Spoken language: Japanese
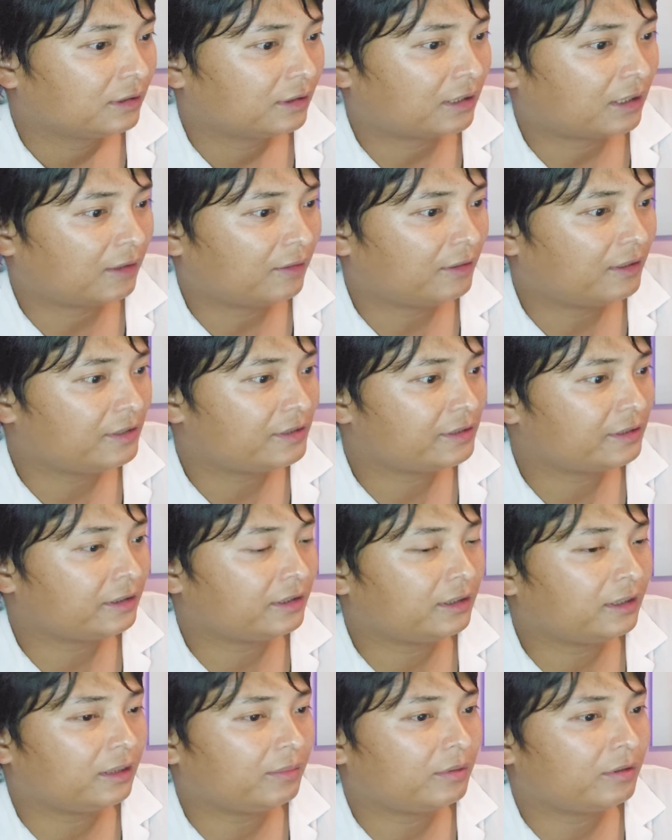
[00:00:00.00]
変わりす
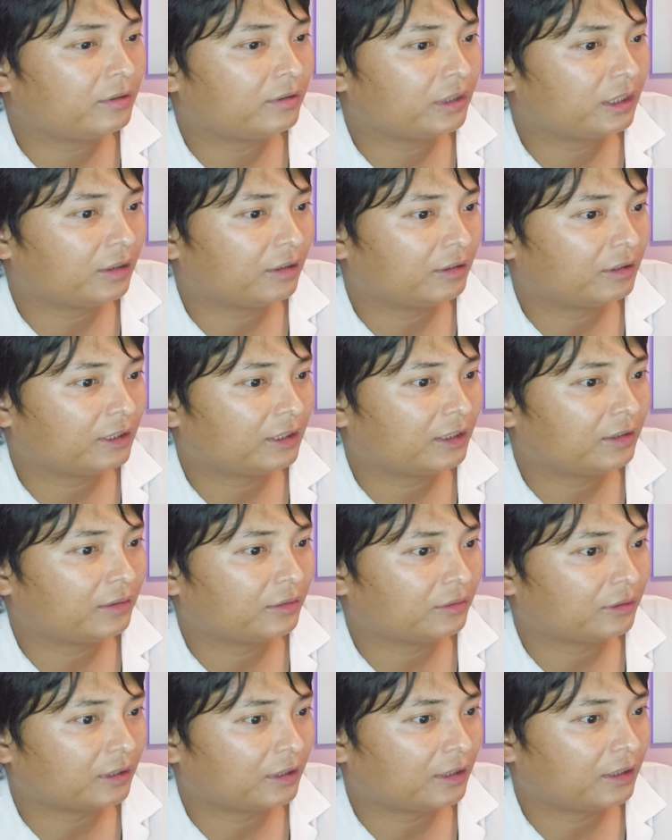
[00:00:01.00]
ぎレベルではない
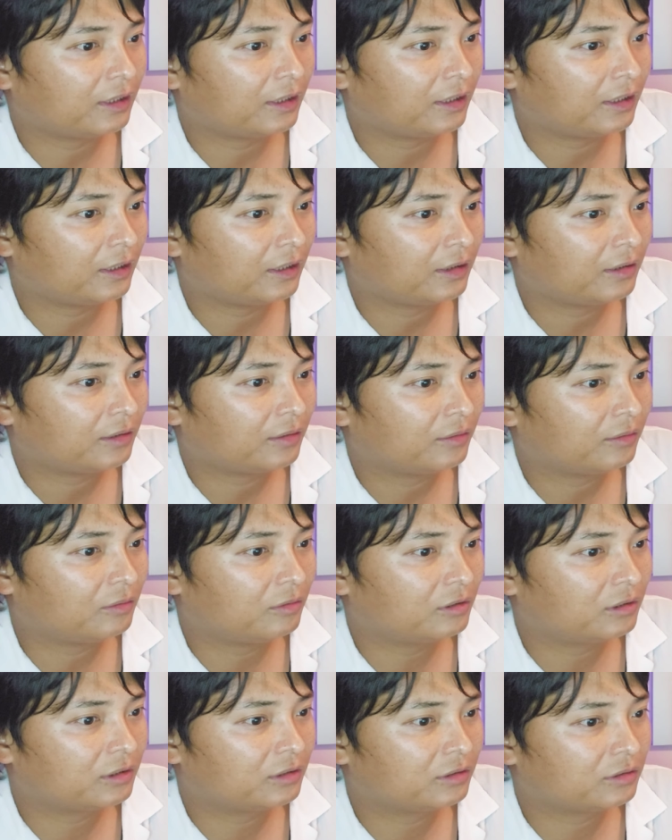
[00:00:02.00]
ので、大
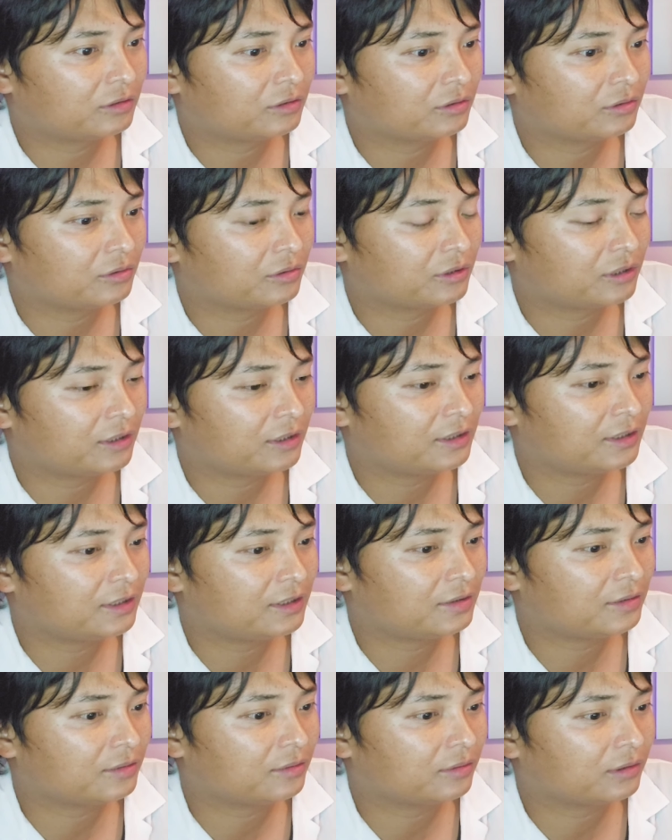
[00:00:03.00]
きく調整し
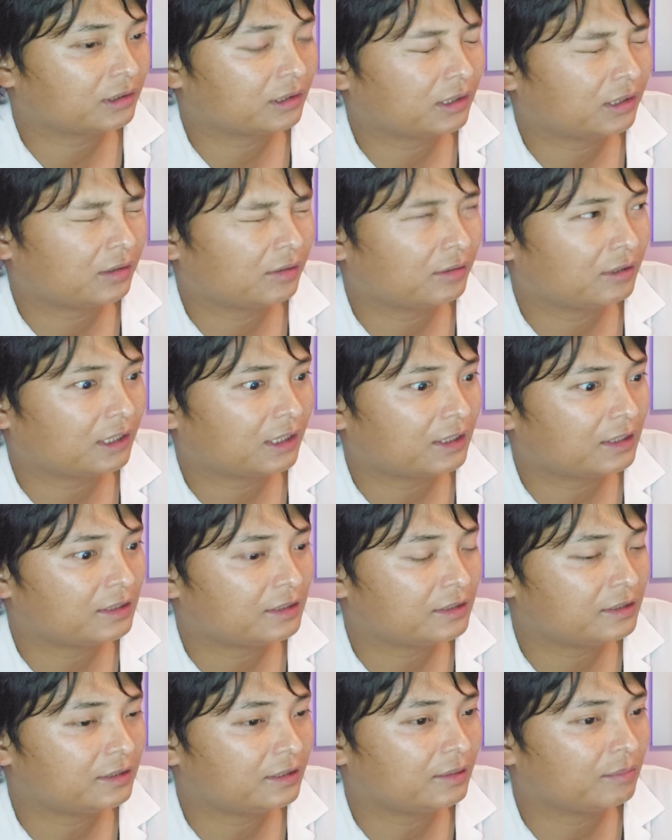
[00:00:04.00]
そうっていう感
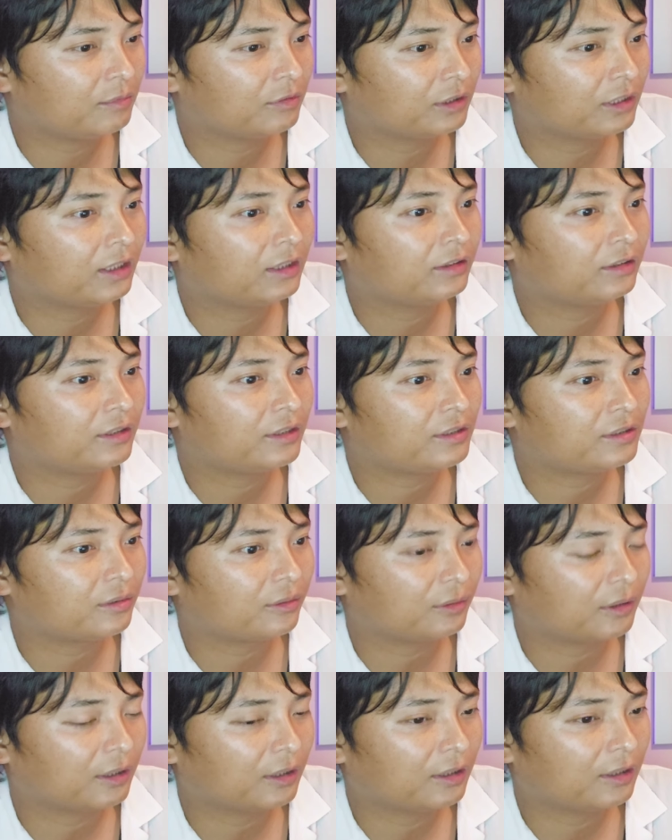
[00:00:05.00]
じでもないんですよ
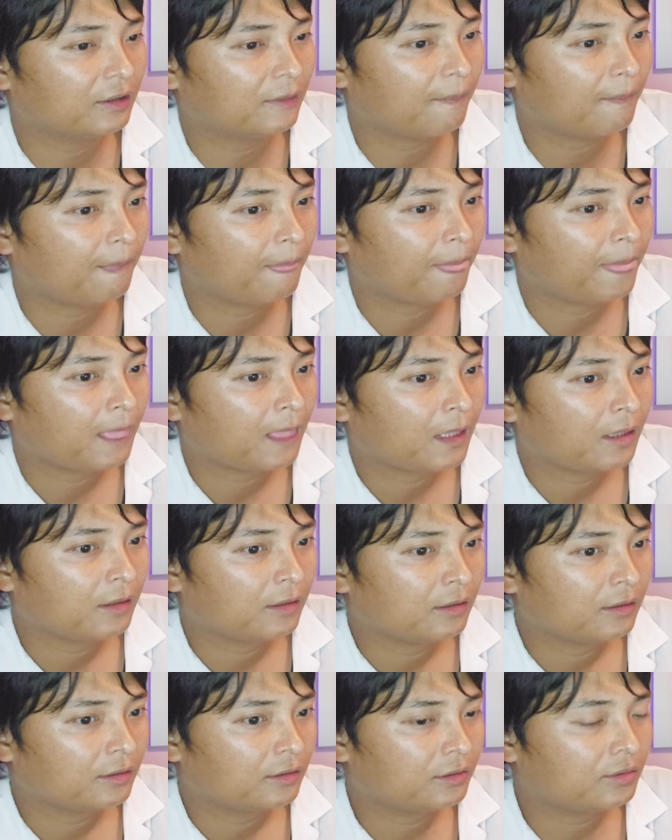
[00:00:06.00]
ね。
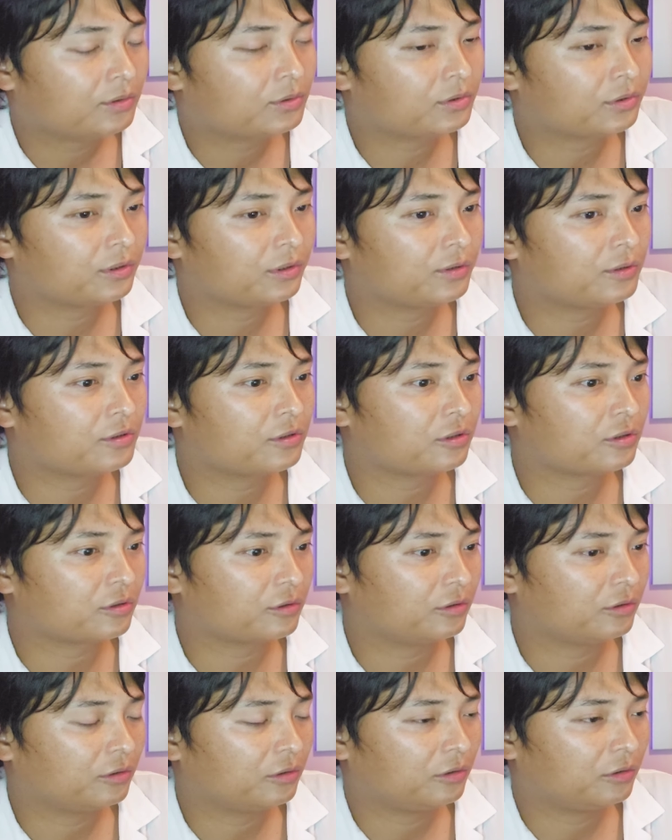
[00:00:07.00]
今日それこそそ
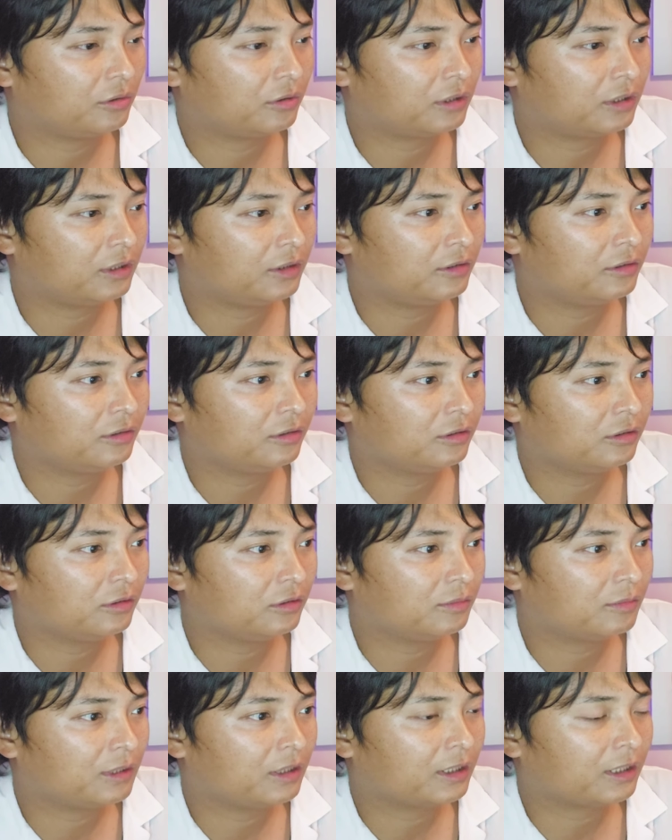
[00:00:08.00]
の金融
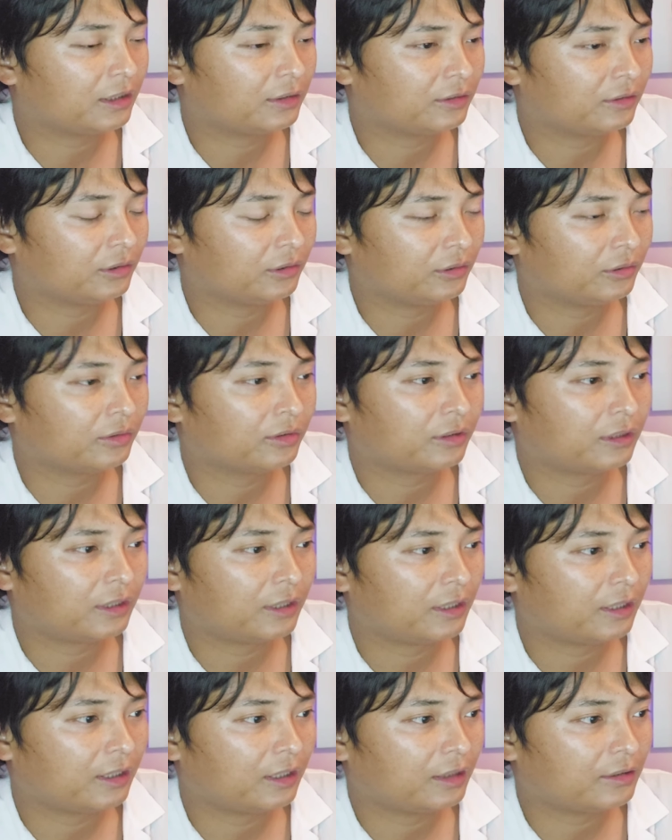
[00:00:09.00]
マーケットにとっ
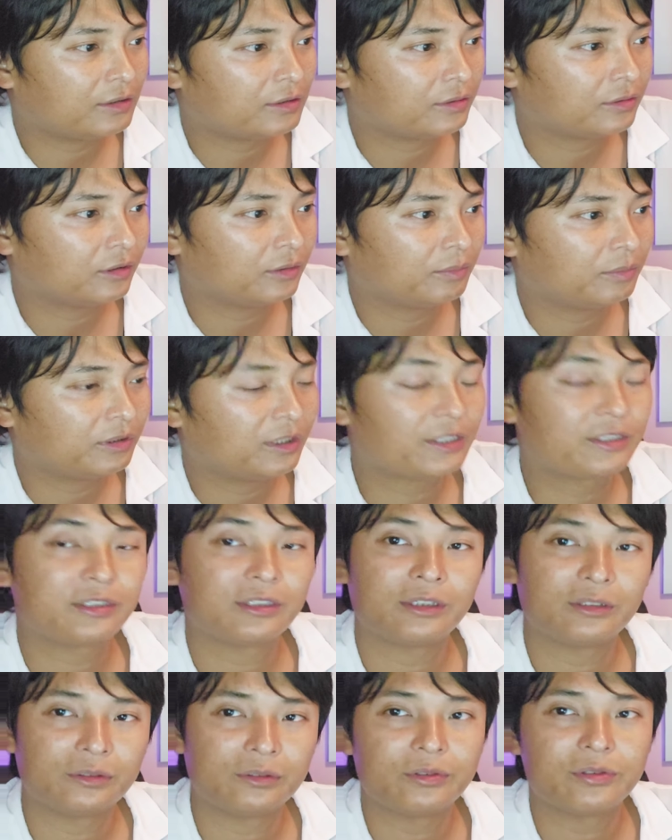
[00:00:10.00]
てすごいプラス
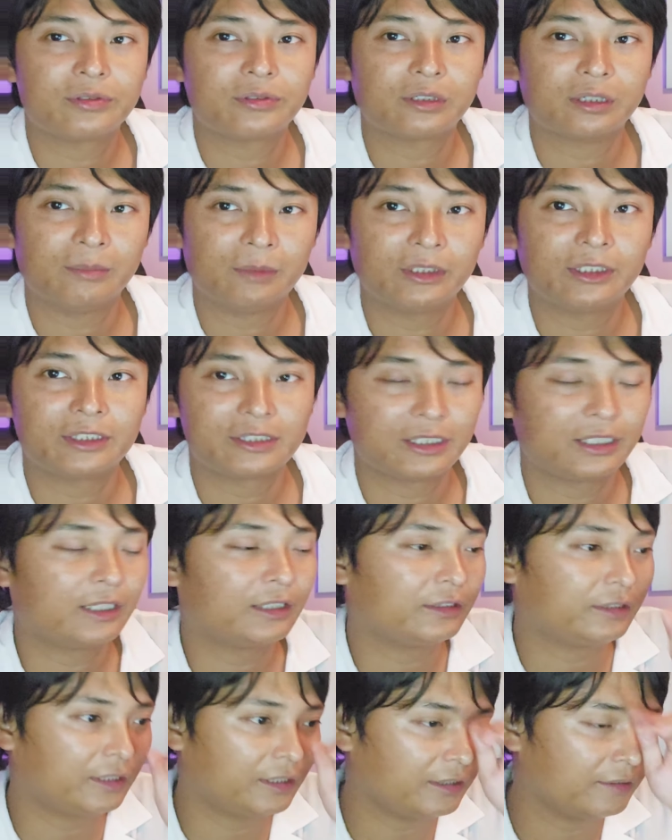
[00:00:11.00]
なニュースとかまたさら
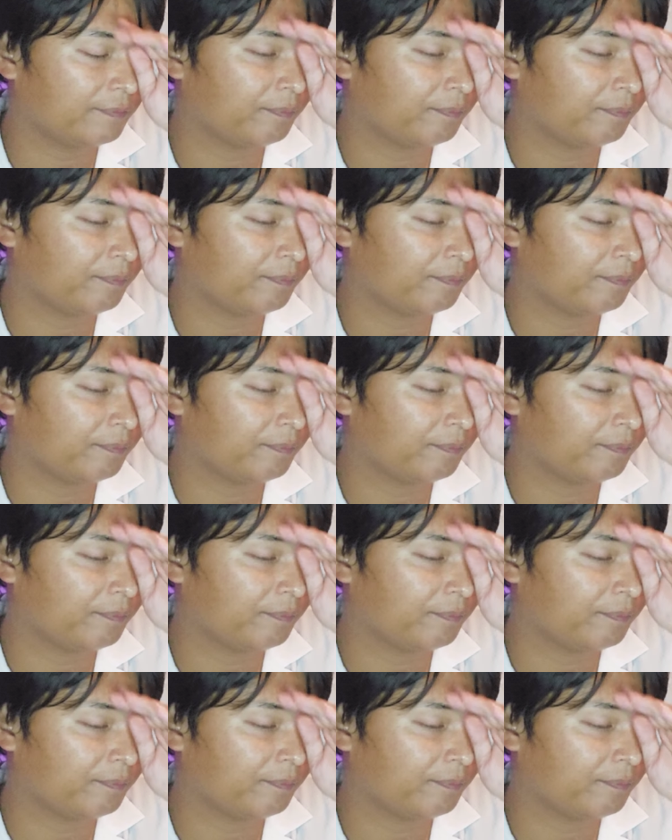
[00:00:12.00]
にね